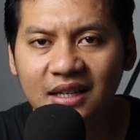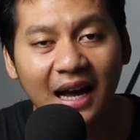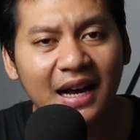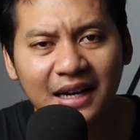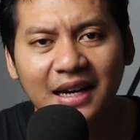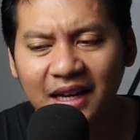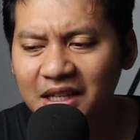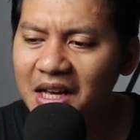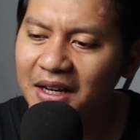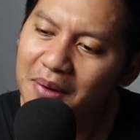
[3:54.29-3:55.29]
Tangan dan
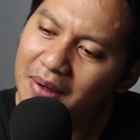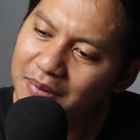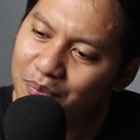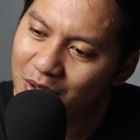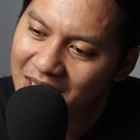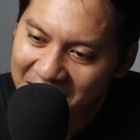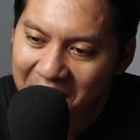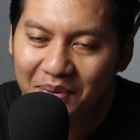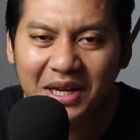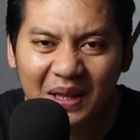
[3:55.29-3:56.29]
kakinya posisinya
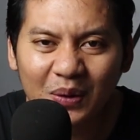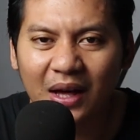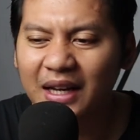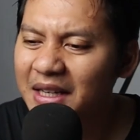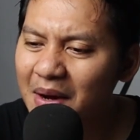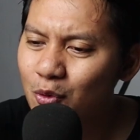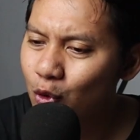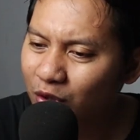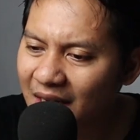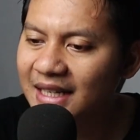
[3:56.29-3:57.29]
begitu lagi dan
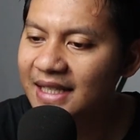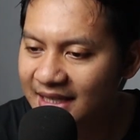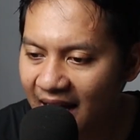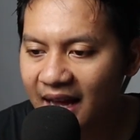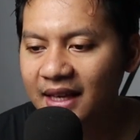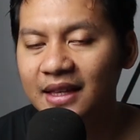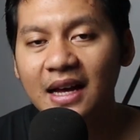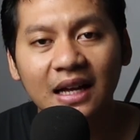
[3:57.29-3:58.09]
mulutnya dijahit